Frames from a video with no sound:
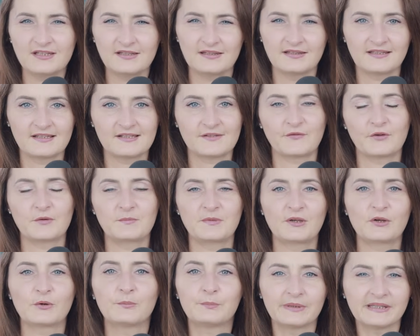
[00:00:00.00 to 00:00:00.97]
innych
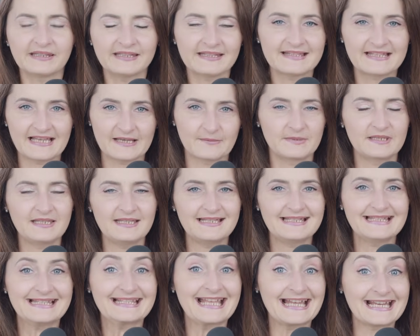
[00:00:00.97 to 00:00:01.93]
swoimi
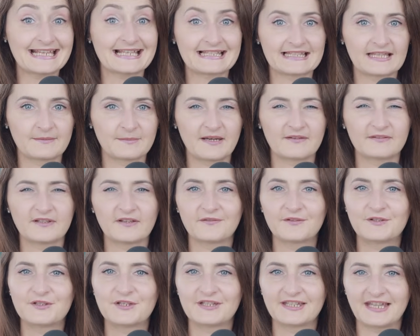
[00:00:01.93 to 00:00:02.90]
kompetencjami i zaraz ta prawda
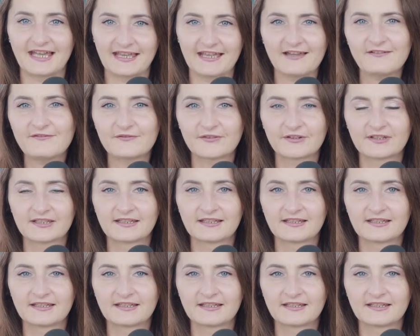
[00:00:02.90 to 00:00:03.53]
wyjdzie na jaw?